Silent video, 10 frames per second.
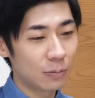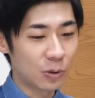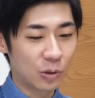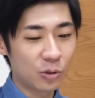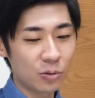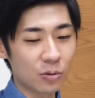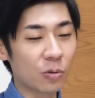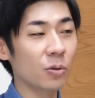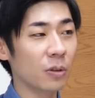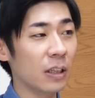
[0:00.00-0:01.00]
でも中
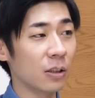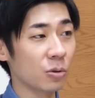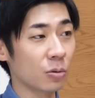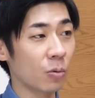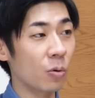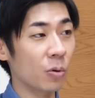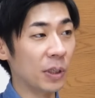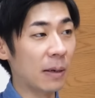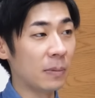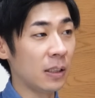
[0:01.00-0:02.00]
高でちょっとこ
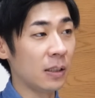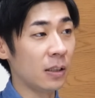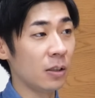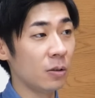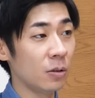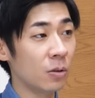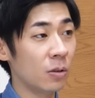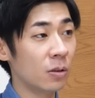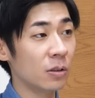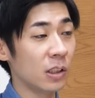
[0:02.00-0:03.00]
う闇
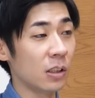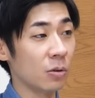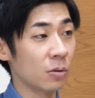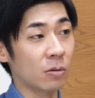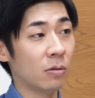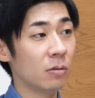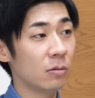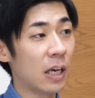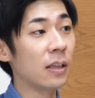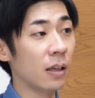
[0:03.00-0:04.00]
の時期を
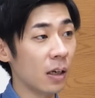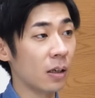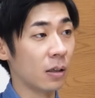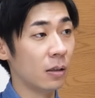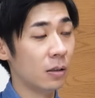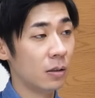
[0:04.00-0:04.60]
経て、はいはい、